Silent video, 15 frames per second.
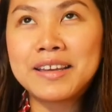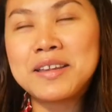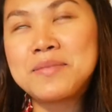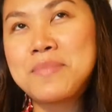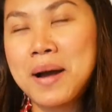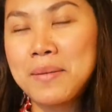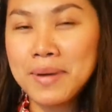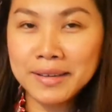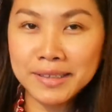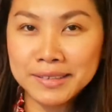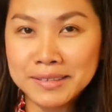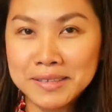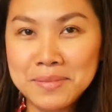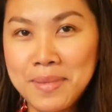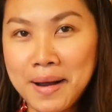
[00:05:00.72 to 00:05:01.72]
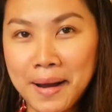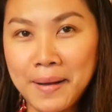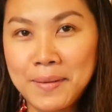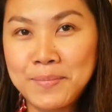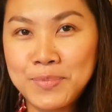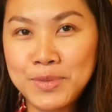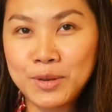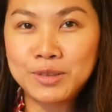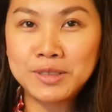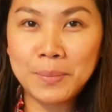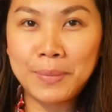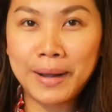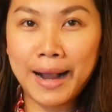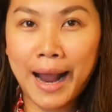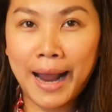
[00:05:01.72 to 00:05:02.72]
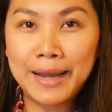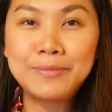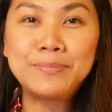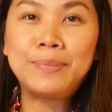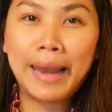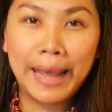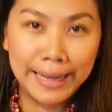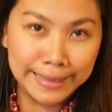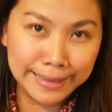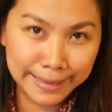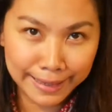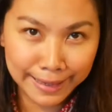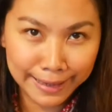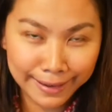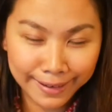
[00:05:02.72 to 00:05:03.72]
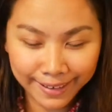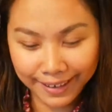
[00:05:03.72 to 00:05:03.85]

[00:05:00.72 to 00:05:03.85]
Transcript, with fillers: 'di ba may, 'di ba kung sa pagkain plating,